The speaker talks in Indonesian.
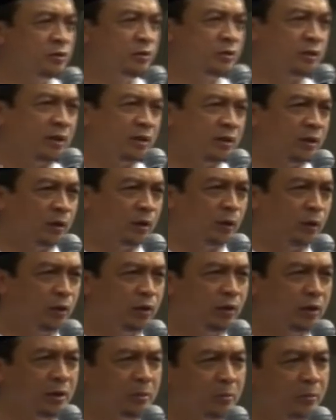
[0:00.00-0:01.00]
karena Allah
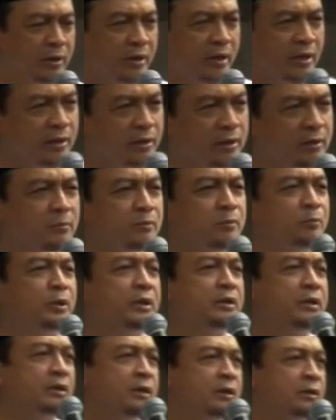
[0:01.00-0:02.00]
berani
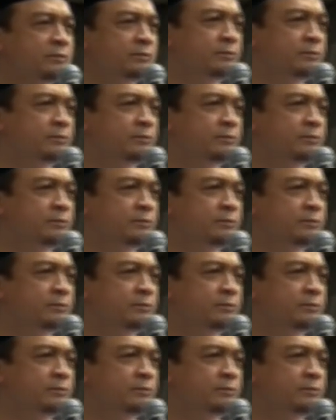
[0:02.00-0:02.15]
berdiri.